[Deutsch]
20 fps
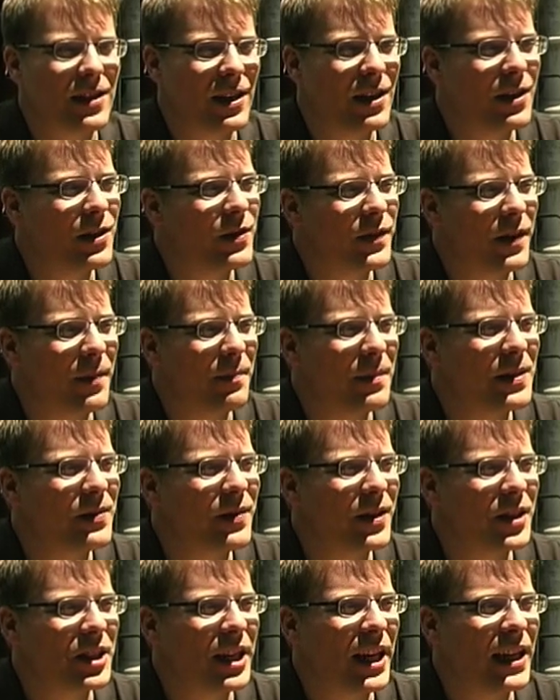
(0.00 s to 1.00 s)
insofern
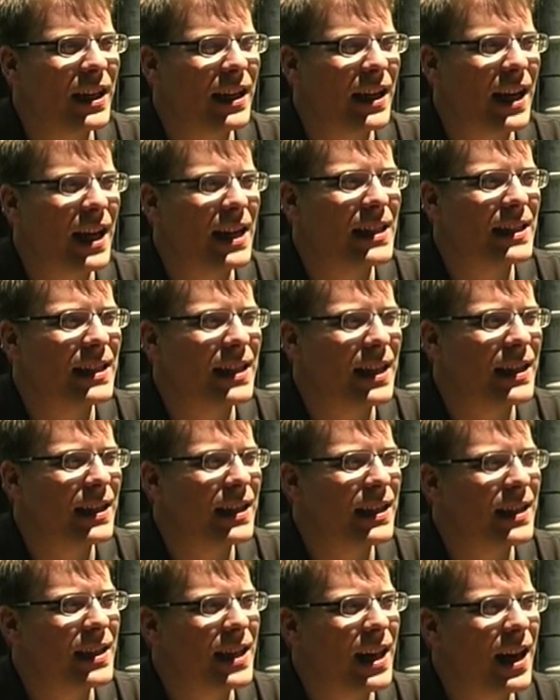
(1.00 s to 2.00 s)
missverständlich, als dass
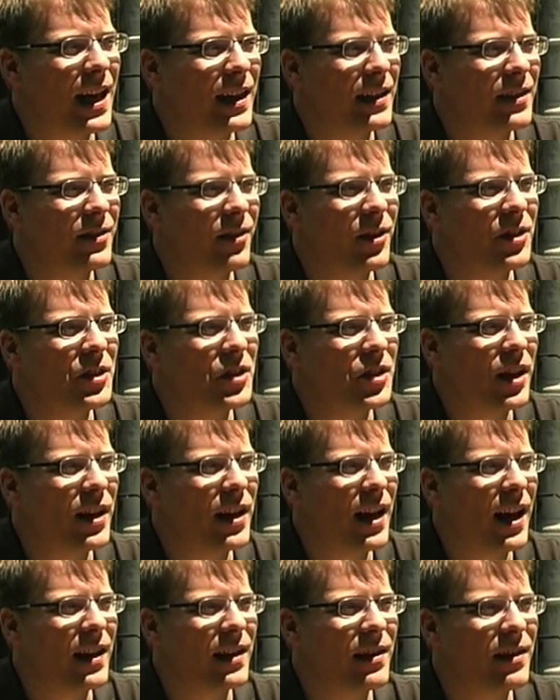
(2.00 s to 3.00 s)
es ja in Deutschland
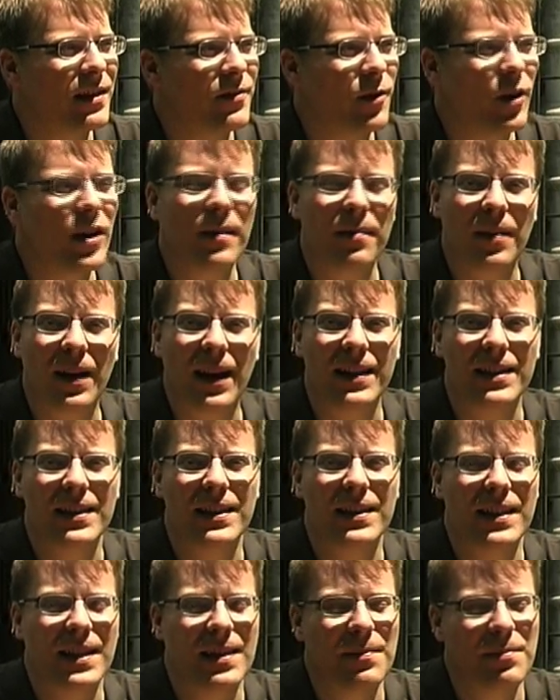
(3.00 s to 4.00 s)
eine
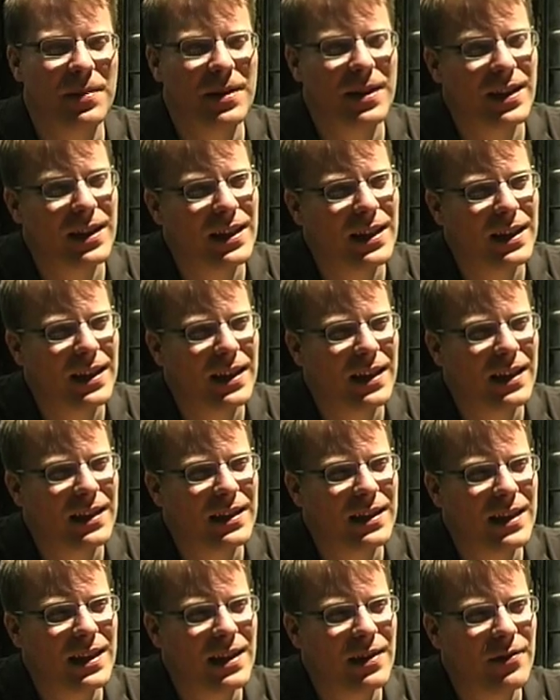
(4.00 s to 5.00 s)
Förderpraxis gibt,
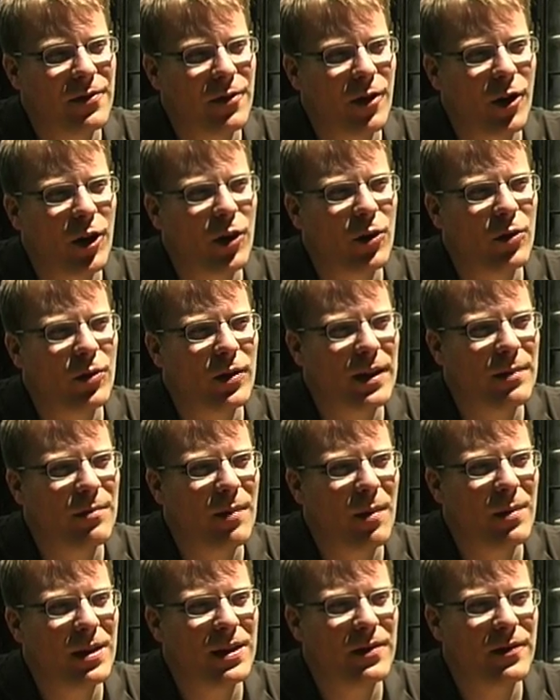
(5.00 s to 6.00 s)
die Förderung
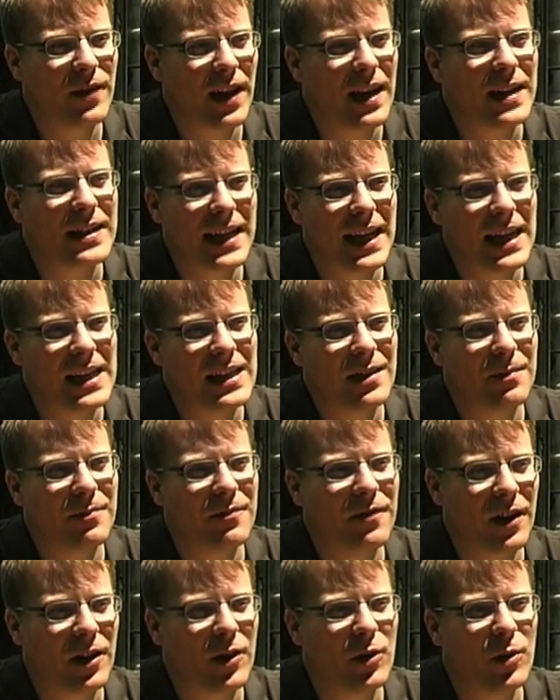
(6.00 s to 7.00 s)
immer mit Fernsehgeldern
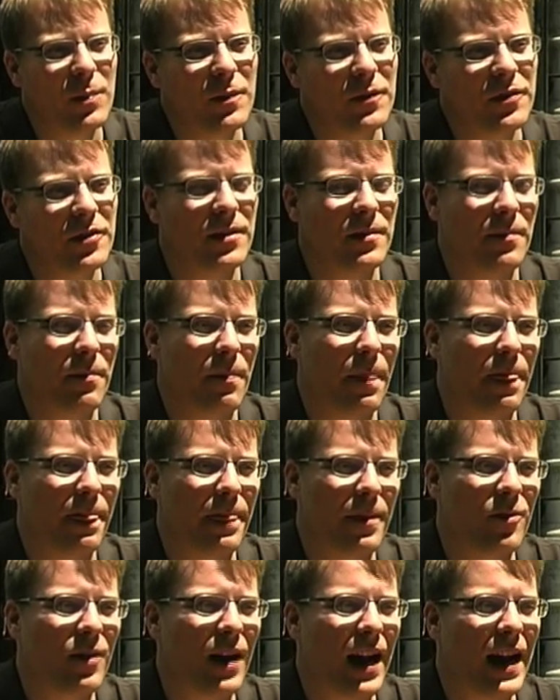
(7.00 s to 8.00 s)
verknüpft.
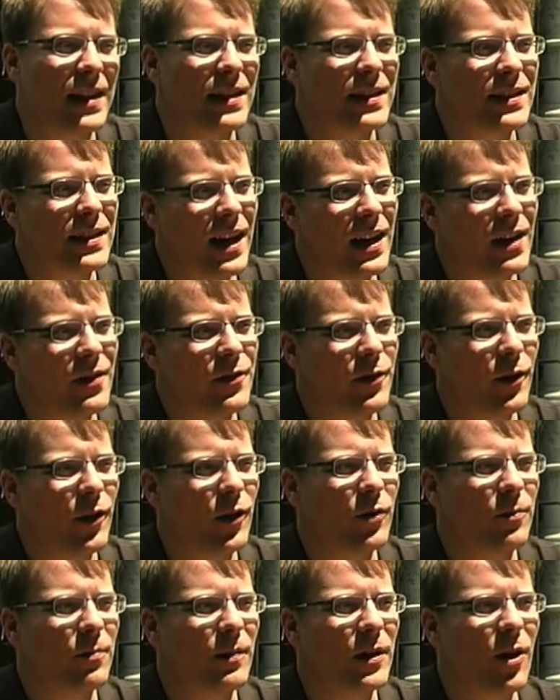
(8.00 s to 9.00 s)
Du kannst keine
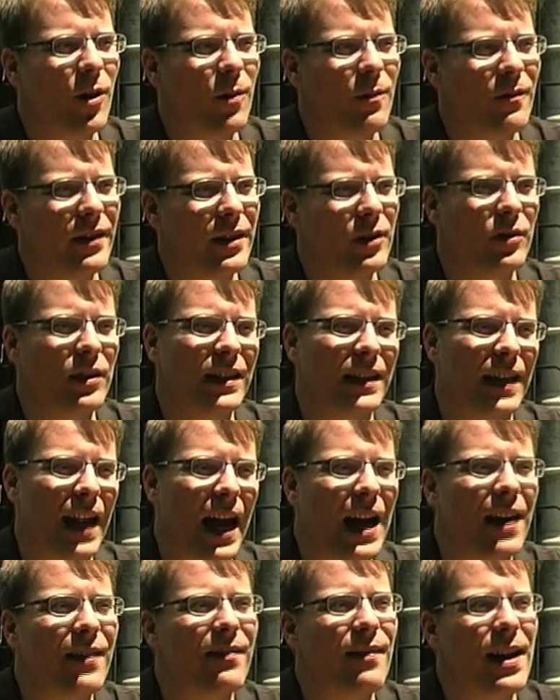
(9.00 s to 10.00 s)
Förderung bekommen, wenn du nicht
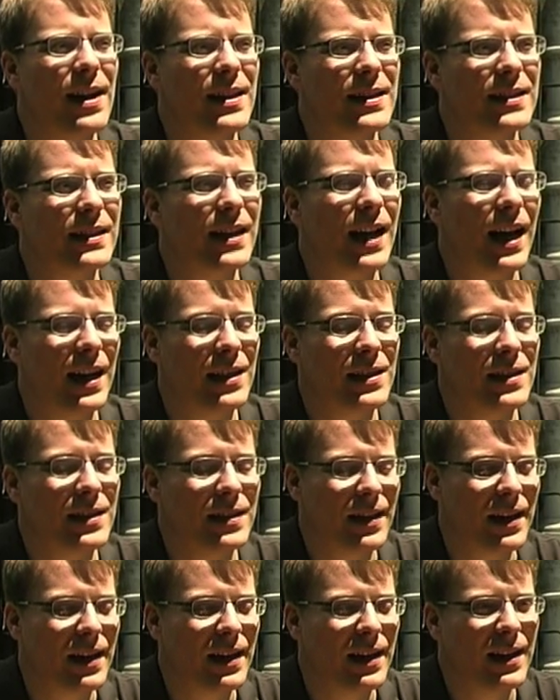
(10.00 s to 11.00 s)
nachweisen kannst,
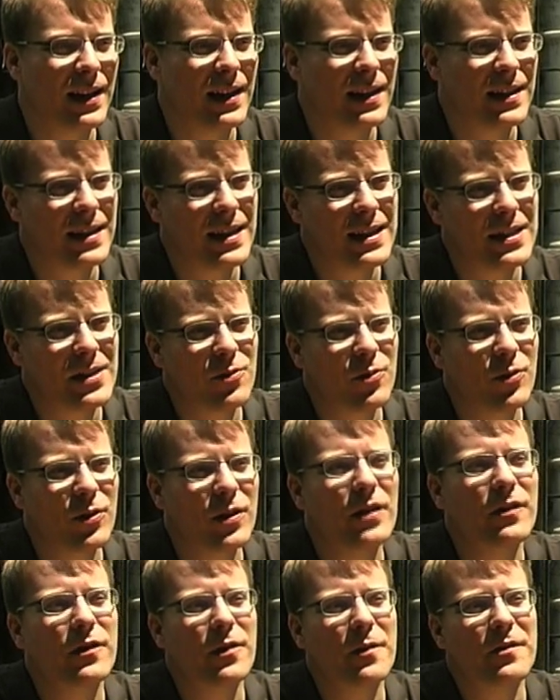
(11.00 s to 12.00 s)
dass du
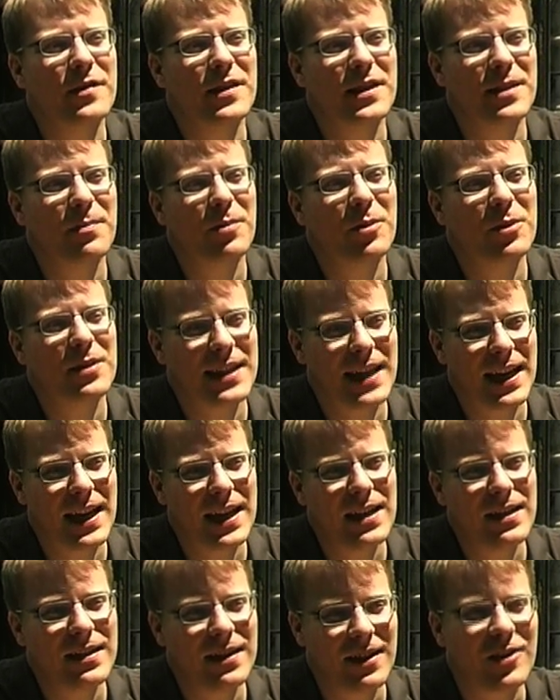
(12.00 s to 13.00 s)
150
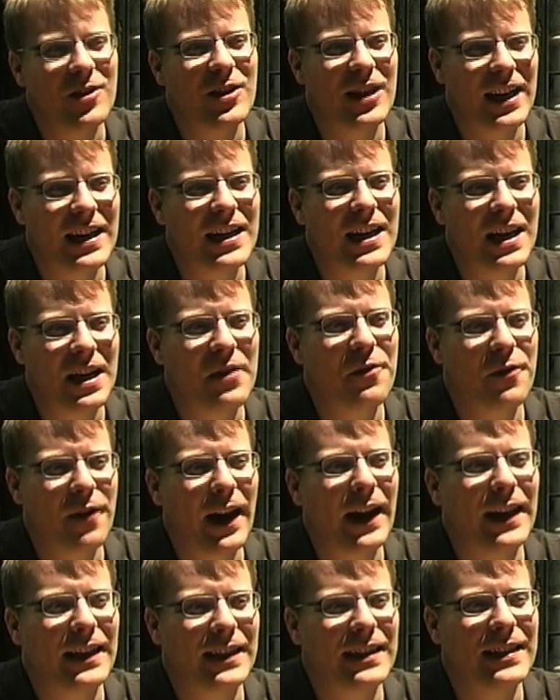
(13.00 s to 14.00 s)
Prozent, also
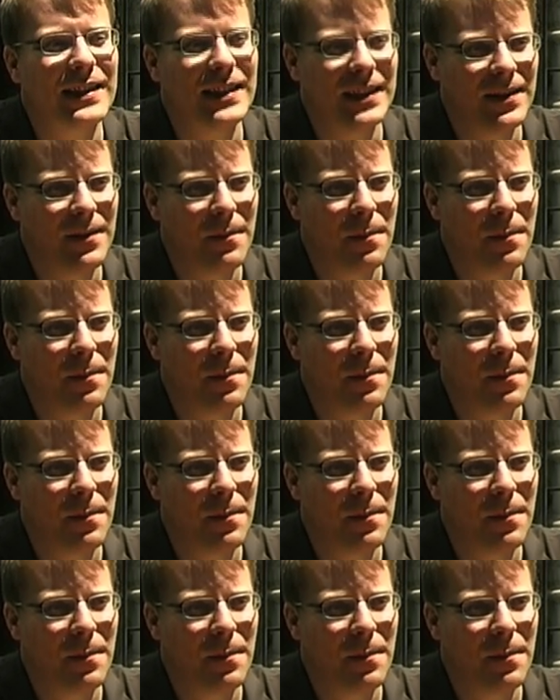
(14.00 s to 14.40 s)
Ländereffekte,